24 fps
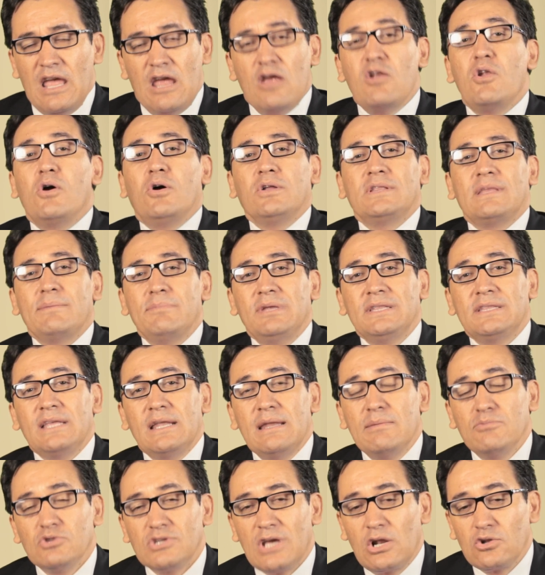Y luego también
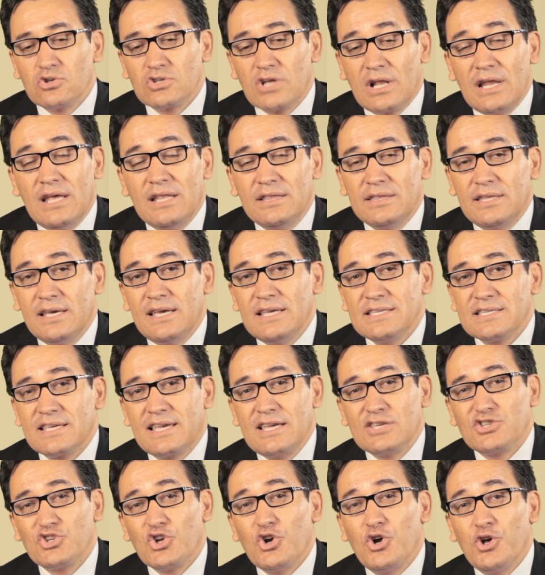tenemos a los clientes
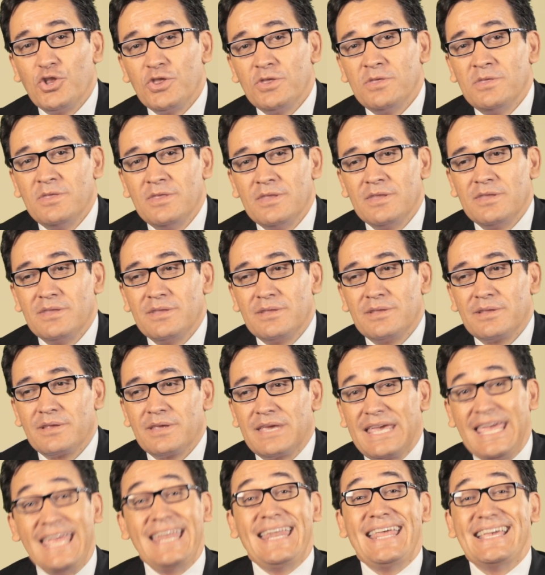que son
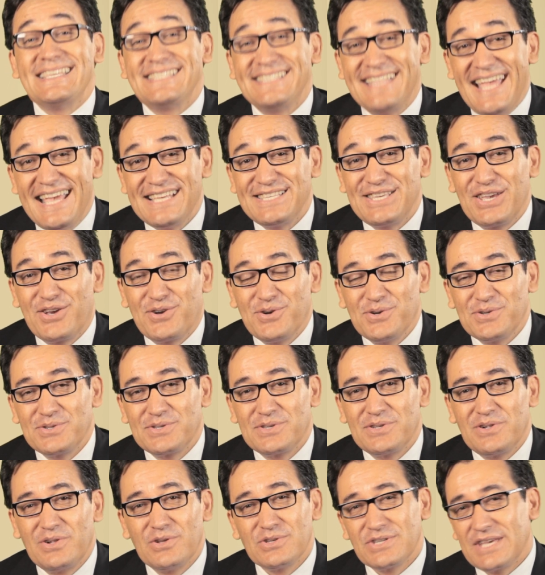
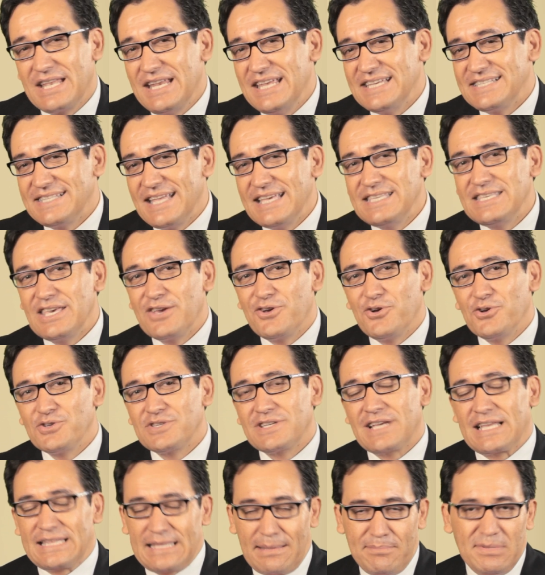kinestésicos. Los
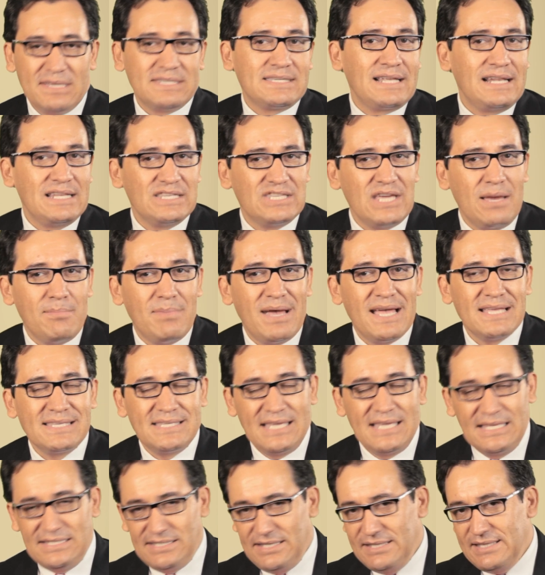kinestésicos, que también se les llama
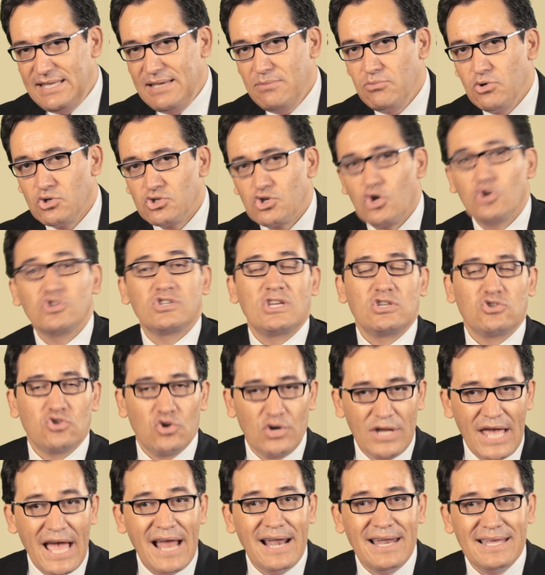sensitivos o
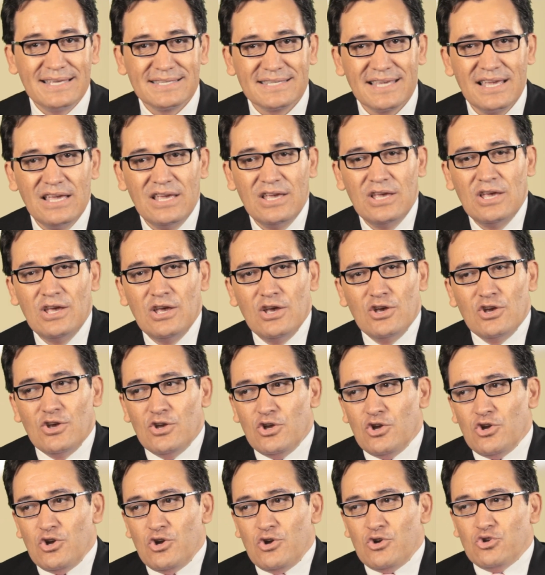sensoriales,
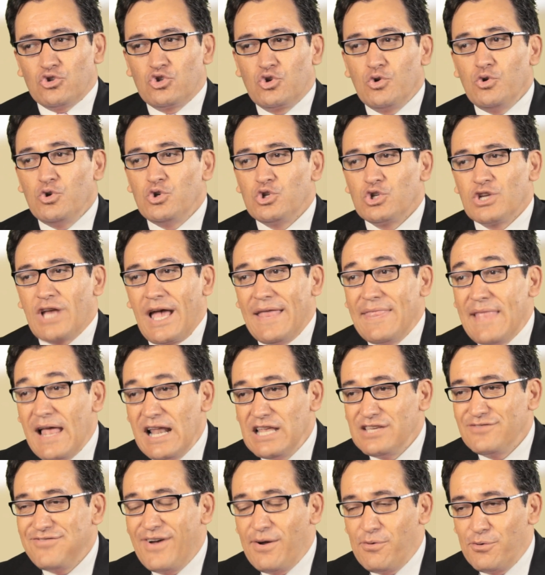sus
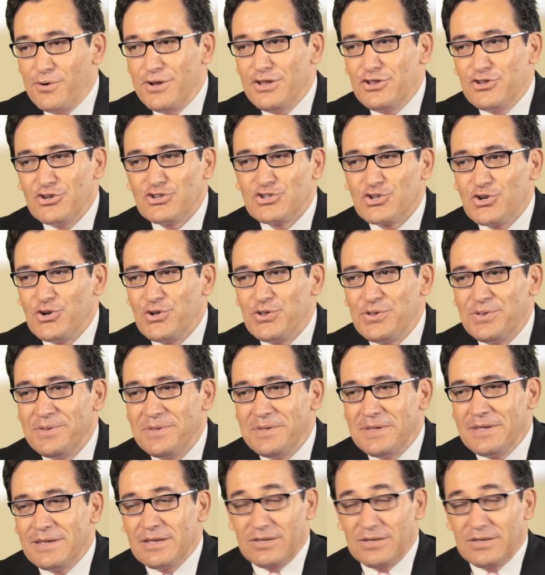canales favoritos son,